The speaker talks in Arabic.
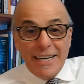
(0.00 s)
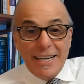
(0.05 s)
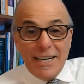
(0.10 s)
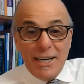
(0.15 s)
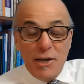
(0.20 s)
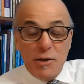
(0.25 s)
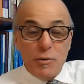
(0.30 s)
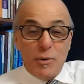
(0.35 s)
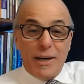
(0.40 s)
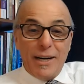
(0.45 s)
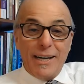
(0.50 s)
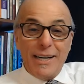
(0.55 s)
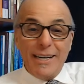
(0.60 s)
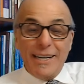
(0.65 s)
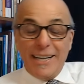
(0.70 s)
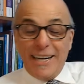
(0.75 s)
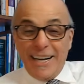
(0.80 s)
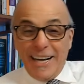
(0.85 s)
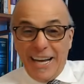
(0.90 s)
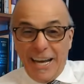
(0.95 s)
ايوا
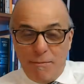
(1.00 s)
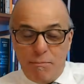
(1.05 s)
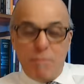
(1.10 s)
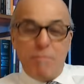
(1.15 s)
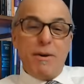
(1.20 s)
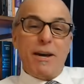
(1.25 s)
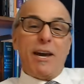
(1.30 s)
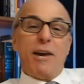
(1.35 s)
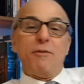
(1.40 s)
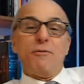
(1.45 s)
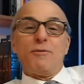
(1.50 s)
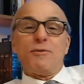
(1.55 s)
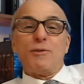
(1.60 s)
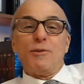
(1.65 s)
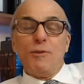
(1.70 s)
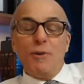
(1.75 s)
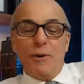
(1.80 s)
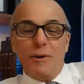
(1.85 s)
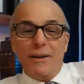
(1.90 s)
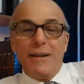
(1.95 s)
قبل ما
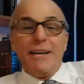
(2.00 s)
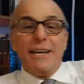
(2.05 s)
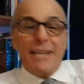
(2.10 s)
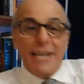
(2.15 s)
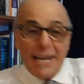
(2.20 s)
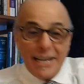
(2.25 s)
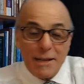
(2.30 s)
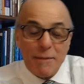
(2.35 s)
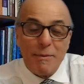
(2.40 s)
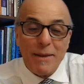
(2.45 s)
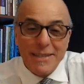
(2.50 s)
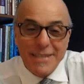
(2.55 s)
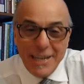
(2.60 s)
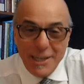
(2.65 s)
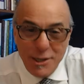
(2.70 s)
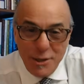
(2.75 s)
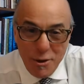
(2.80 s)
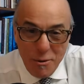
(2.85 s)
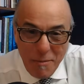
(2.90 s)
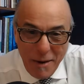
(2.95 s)
كنوصلوه هاد البلاصه
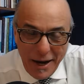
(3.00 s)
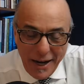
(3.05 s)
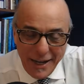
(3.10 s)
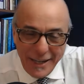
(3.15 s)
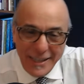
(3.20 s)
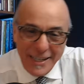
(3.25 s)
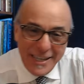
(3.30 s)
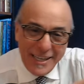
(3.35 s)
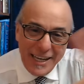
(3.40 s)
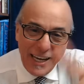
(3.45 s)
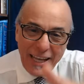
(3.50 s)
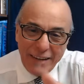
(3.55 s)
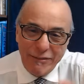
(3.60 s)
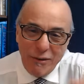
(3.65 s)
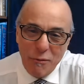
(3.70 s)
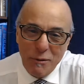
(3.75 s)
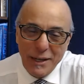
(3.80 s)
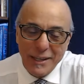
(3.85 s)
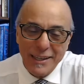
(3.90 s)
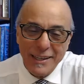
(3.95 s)
اليوم اللي كيعرفوا
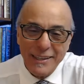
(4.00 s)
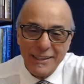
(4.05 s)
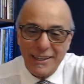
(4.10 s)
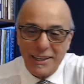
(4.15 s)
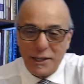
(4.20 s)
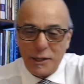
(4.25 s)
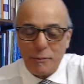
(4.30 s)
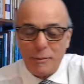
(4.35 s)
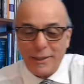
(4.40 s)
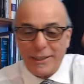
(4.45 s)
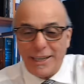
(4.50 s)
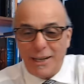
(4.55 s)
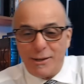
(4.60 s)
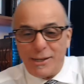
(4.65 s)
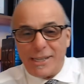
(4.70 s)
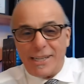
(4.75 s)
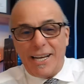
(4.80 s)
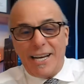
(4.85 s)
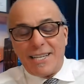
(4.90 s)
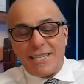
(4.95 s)
ولاد الرباط
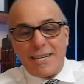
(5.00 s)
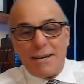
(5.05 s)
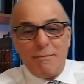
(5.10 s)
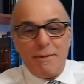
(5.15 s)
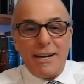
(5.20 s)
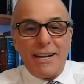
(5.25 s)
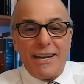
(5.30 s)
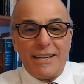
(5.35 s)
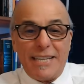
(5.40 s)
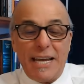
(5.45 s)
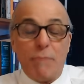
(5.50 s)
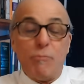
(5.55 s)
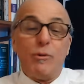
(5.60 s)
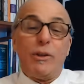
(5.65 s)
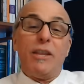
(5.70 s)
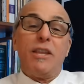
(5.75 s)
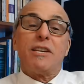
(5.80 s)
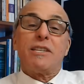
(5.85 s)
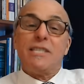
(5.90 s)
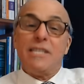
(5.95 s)
العاصمه القدام ولا
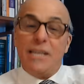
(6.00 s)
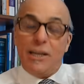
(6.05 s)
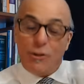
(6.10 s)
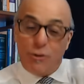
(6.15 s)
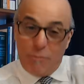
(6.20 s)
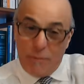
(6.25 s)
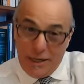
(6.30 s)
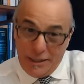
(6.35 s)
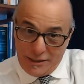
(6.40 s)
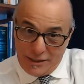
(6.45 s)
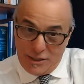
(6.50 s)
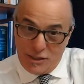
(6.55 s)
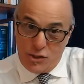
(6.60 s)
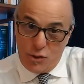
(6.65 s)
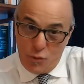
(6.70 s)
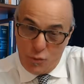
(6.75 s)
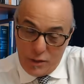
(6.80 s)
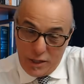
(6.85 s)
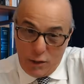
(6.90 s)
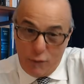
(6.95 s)
الناس اللي عندهم الحظ يجيو
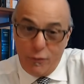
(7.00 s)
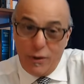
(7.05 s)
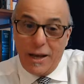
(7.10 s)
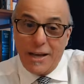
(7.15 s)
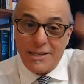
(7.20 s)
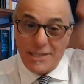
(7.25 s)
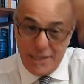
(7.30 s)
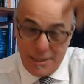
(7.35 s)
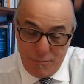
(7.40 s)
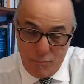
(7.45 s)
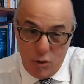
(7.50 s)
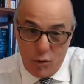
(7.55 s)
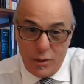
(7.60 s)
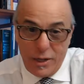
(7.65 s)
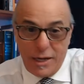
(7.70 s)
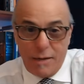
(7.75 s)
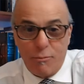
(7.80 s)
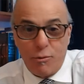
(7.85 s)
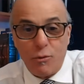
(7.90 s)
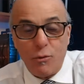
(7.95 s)
يقراو في العاصمه ولا
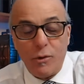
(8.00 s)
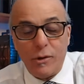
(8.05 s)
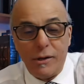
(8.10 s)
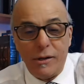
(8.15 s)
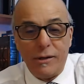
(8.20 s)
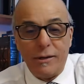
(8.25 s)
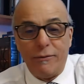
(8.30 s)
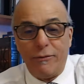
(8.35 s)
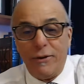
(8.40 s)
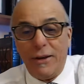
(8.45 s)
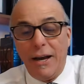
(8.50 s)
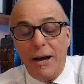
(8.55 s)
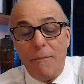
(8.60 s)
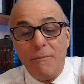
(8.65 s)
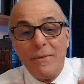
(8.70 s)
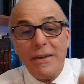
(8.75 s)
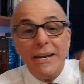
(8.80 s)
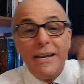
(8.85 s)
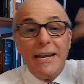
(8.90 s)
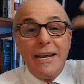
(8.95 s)
كبروا آه، فيها
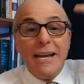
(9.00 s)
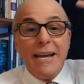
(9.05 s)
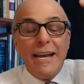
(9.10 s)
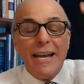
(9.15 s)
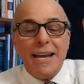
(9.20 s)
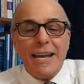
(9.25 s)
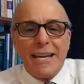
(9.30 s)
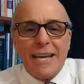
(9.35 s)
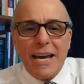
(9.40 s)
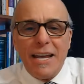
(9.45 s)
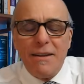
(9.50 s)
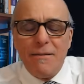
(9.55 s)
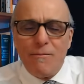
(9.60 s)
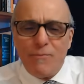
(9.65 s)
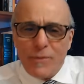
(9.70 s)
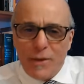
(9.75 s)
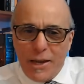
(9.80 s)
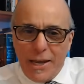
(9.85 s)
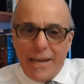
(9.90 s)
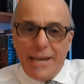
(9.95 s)
كان
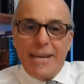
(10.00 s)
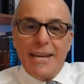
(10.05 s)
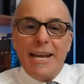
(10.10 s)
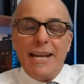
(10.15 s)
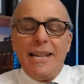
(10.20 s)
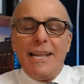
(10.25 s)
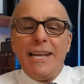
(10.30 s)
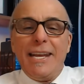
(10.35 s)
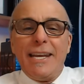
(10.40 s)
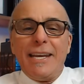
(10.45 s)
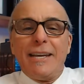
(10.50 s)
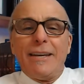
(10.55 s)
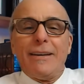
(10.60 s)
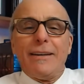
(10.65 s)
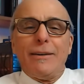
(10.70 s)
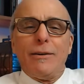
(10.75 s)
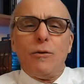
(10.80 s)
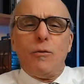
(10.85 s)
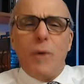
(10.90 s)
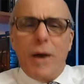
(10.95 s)
هي اللي
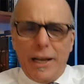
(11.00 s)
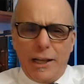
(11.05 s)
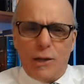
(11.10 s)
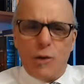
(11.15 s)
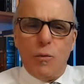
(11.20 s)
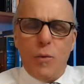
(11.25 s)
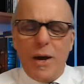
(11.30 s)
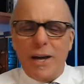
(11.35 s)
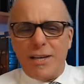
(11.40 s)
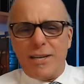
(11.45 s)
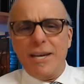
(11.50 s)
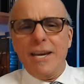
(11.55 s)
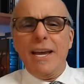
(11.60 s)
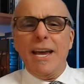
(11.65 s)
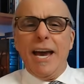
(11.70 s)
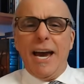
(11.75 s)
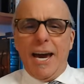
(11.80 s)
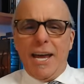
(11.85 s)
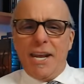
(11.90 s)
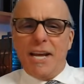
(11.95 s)
واحد الوقت
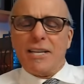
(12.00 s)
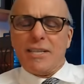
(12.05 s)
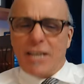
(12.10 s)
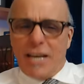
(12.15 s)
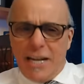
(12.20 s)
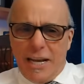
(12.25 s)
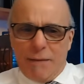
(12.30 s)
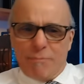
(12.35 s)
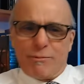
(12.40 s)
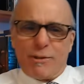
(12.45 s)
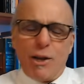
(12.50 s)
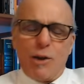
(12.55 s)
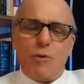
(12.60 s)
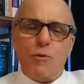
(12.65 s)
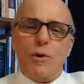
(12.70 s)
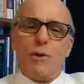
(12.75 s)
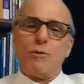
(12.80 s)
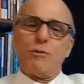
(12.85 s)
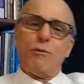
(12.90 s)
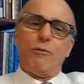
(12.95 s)
انا كنت كنلعب
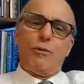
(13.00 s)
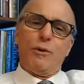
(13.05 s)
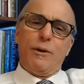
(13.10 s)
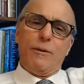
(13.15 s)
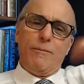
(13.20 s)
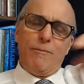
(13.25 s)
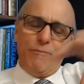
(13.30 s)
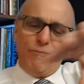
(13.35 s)
تايكواندو في